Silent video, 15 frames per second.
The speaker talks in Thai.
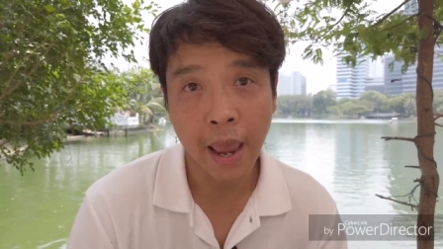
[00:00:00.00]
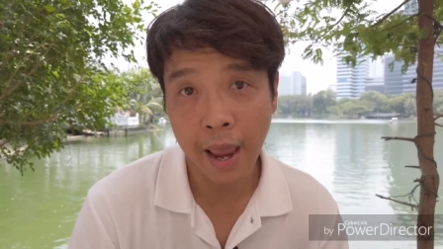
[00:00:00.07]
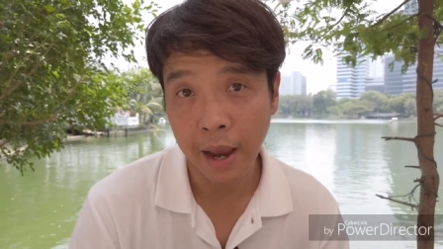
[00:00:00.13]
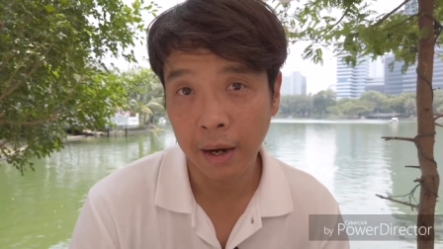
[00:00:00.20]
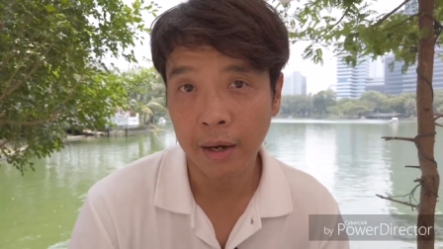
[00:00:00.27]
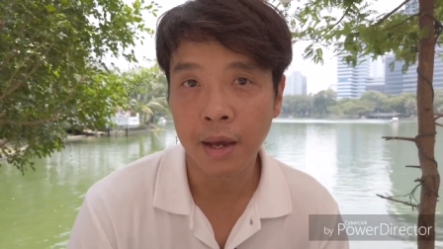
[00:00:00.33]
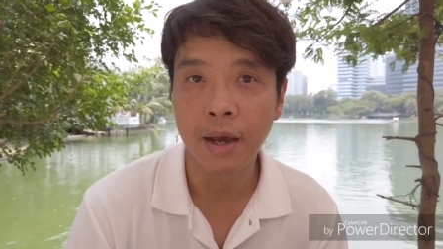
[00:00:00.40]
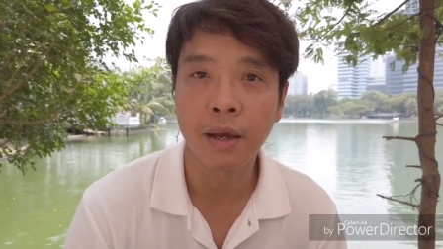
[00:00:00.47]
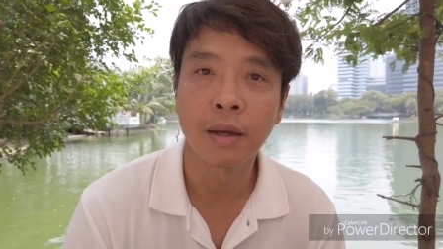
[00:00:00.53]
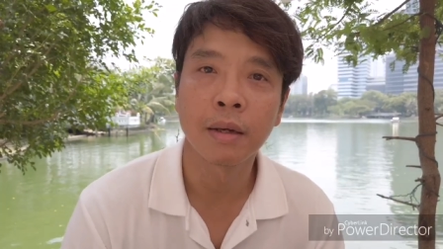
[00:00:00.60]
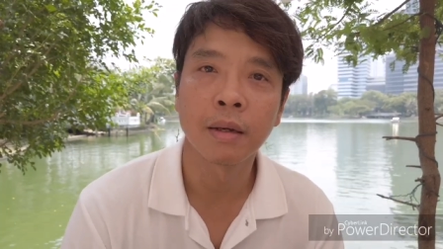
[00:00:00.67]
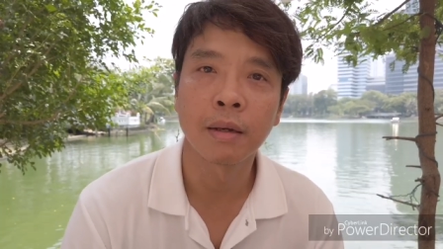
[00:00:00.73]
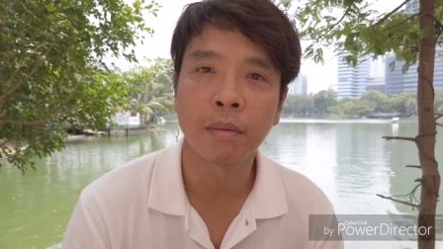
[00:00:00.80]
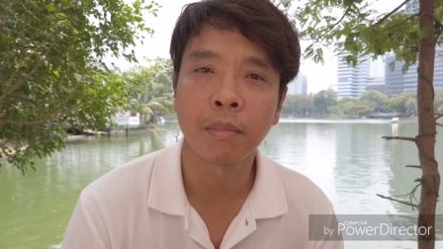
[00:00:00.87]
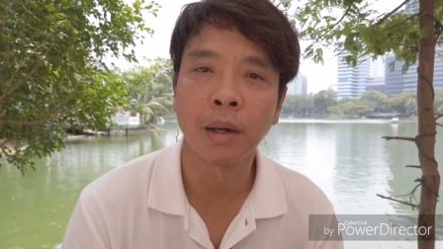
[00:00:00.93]
แสงเนี่ย
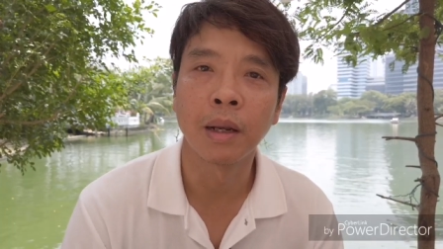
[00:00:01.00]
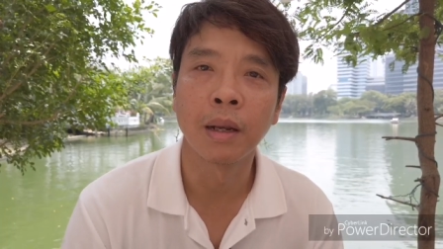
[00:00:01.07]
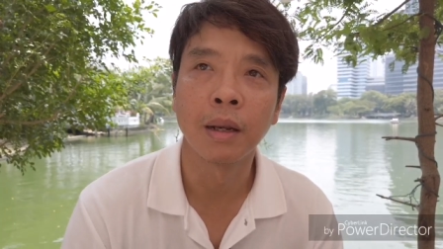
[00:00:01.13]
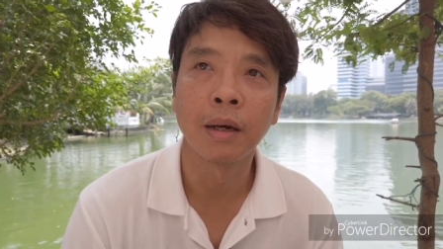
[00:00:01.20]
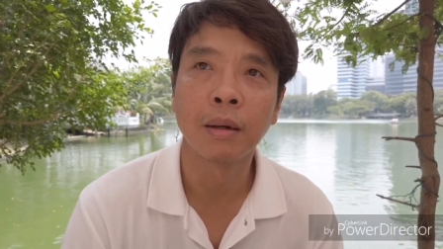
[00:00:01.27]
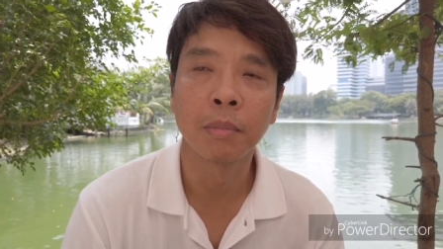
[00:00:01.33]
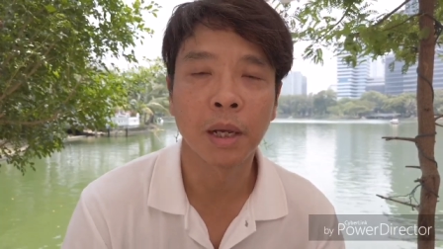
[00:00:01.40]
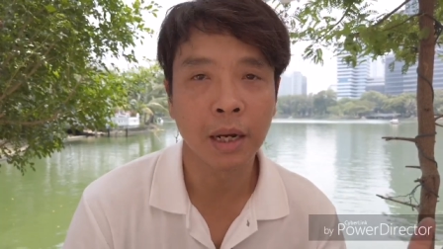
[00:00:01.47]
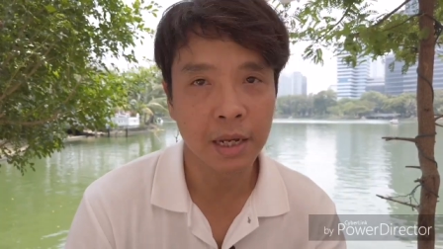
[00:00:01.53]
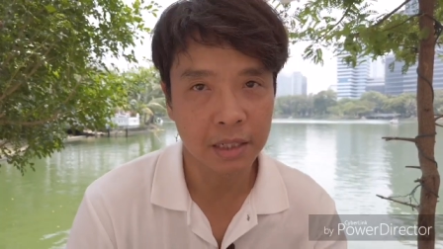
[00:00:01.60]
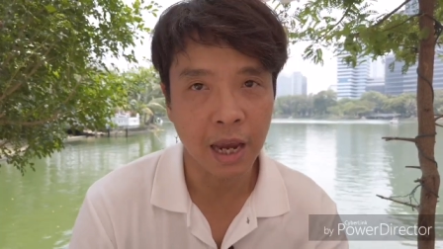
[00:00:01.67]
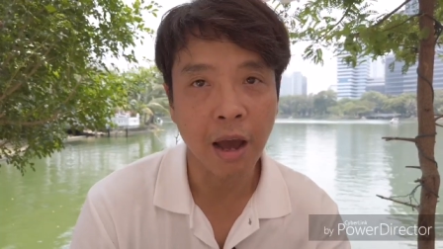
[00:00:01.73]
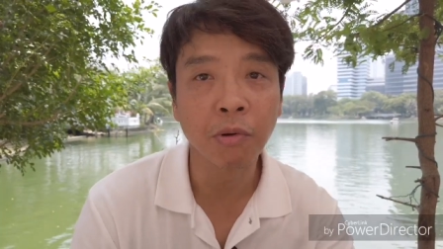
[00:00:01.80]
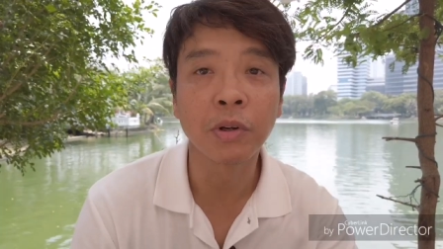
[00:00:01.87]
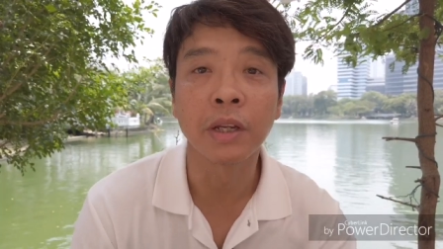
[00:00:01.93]
มันเริ่มตั้งแต่
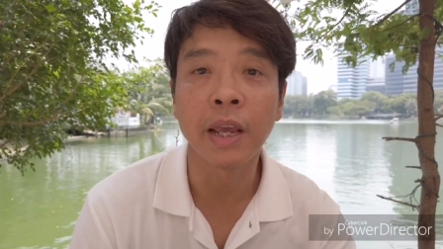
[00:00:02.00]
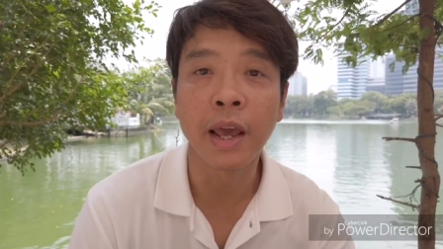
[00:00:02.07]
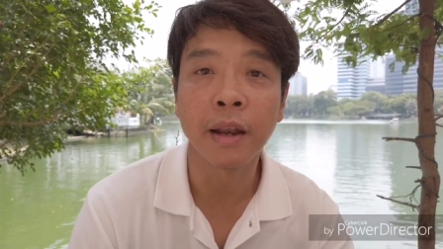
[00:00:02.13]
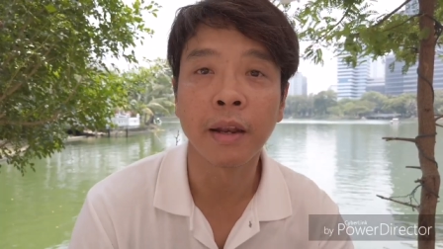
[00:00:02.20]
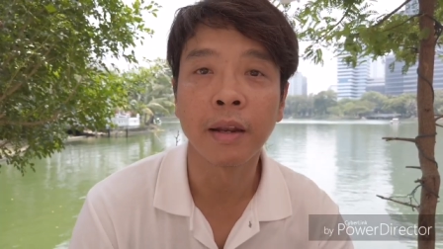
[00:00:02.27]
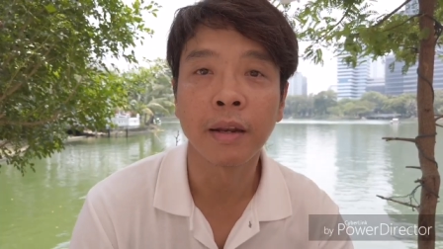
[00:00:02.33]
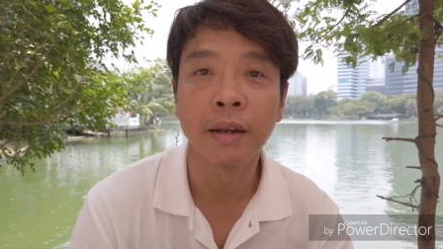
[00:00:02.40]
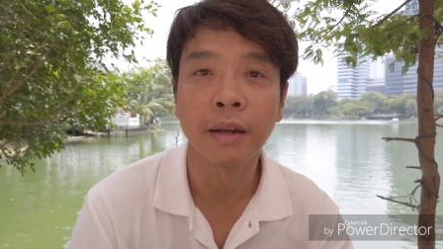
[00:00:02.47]
เช้าถึงเย็น